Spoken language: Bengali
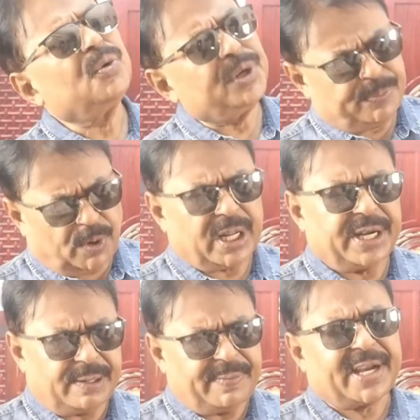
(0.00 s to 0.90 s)
উনি পরে
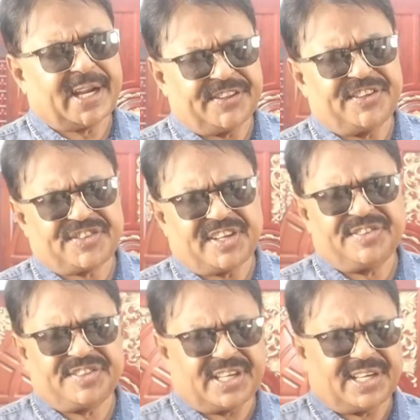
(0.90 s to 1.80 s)
এটার ব্যাখ্যা দিয়েছেন
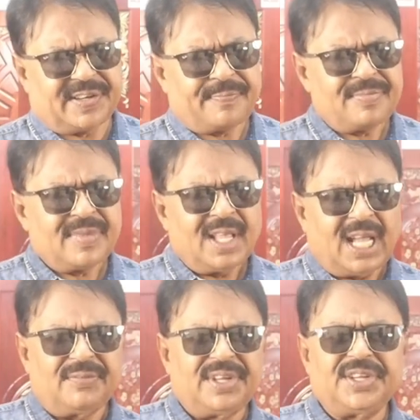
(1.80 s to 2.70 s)
যে
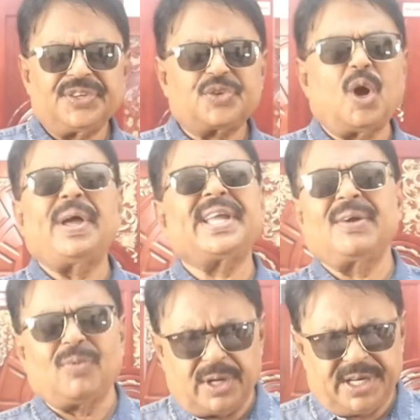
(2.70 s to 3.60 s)
আমি সবাইকে
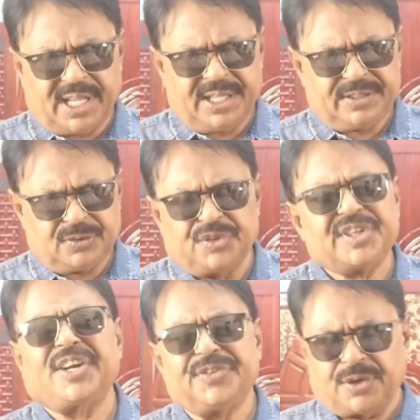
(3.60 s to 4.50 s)
বলি নেই দু
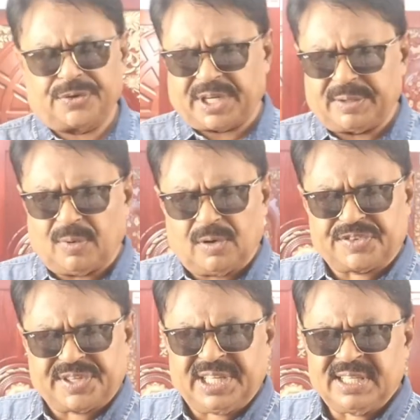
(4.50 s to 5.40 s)
চারজনকে
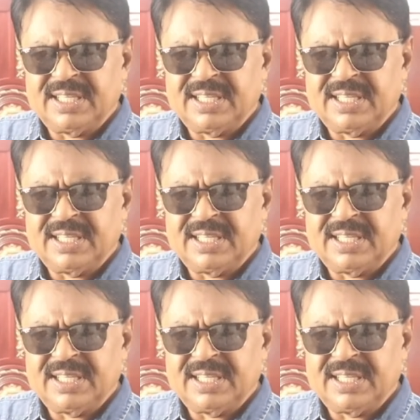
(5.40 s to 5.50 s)
বলছি